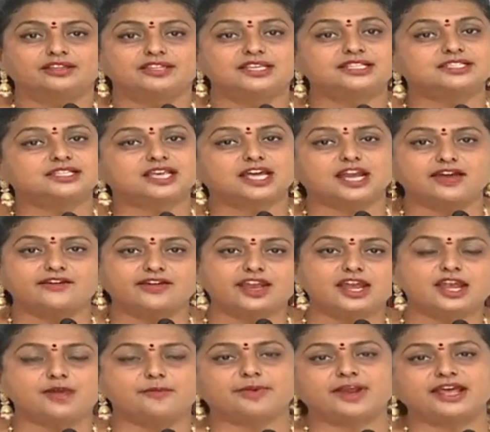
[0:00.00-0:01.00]

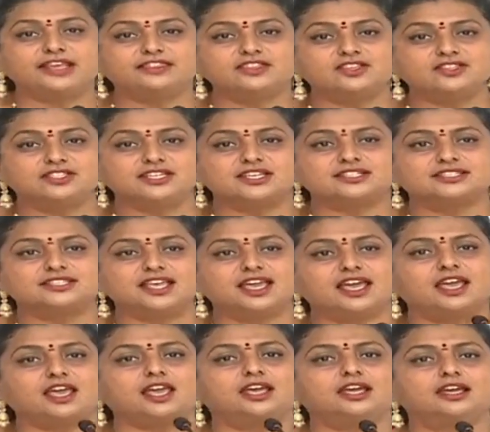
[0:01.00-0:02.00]
తీసుకురావాలన్న ప్రయత్నం చేస్తే
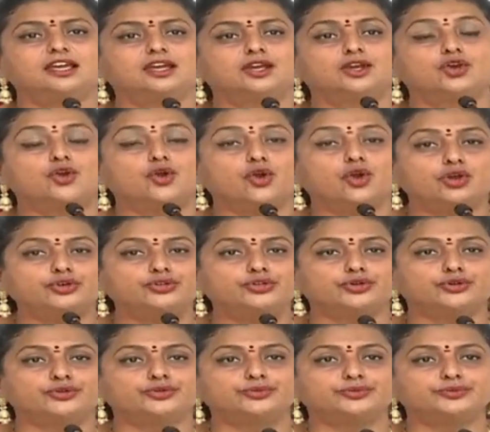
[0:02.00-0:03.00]

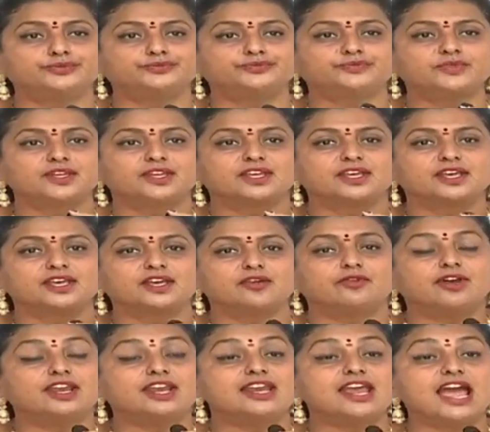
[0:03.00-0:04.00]
కోర్టు
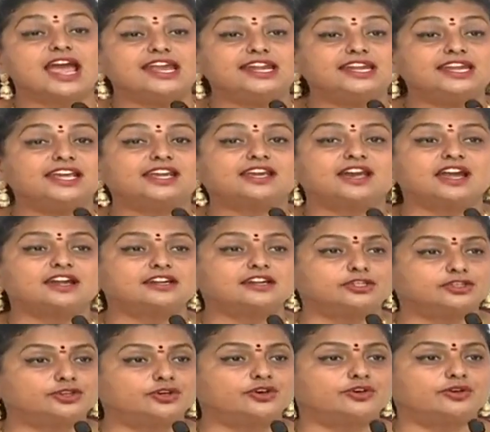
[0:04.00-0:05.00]
వాళ్ళని ఐడి
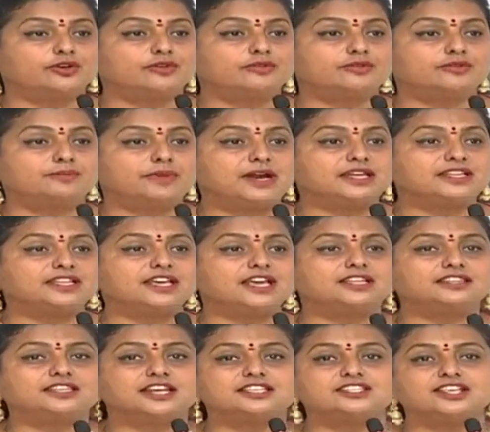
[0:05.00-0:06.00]
కార్డులతో
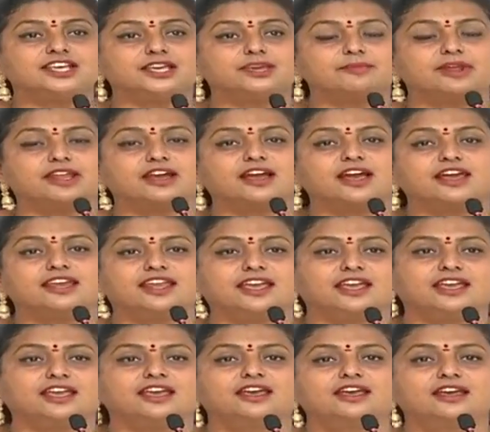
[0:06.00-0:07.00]
పాదయాత్ర
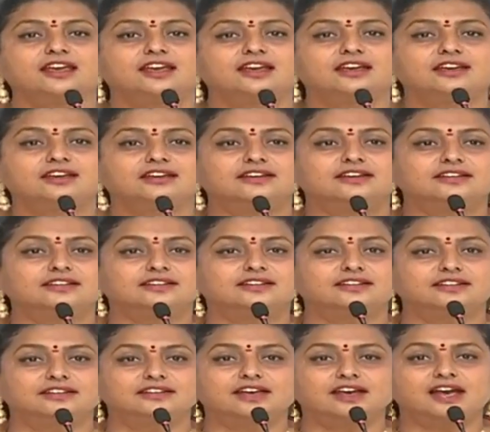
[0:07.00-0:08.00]
చేయమనగానే
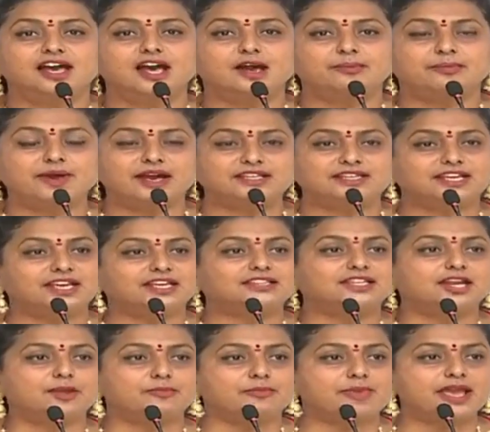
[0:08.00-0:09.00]
ఆ
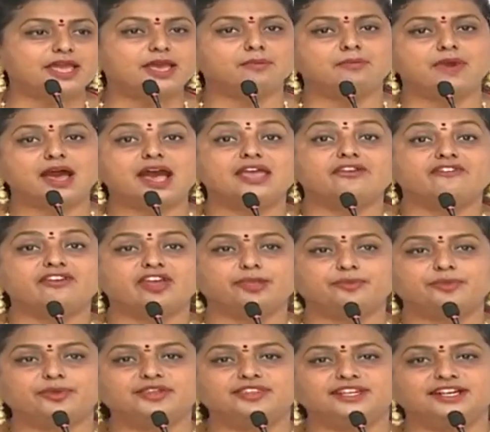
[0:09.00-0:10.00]
పాదయాత్ర మయ
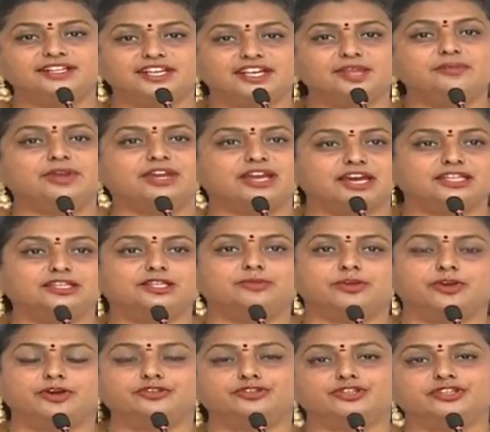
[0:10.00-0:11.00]
మాయమైపోయిందంటేనే మీకు
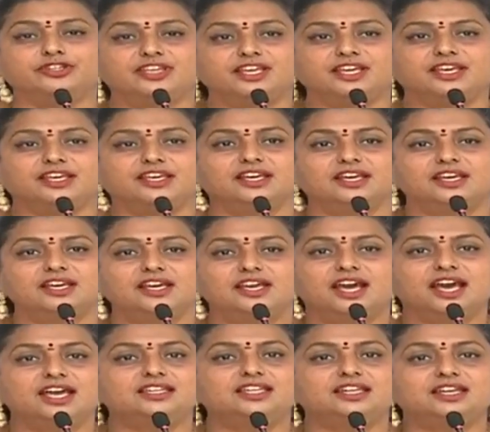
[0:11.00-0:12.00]
అర్థమవుతుంది
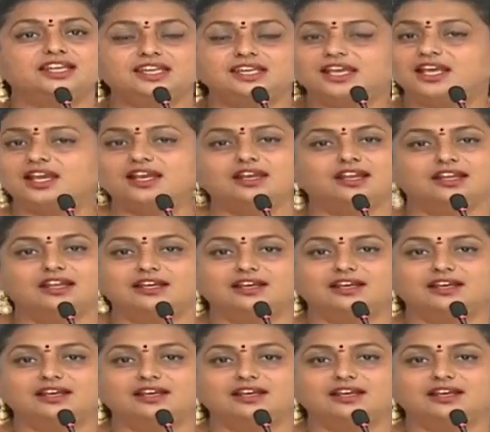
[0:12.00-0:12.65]
అది రియల్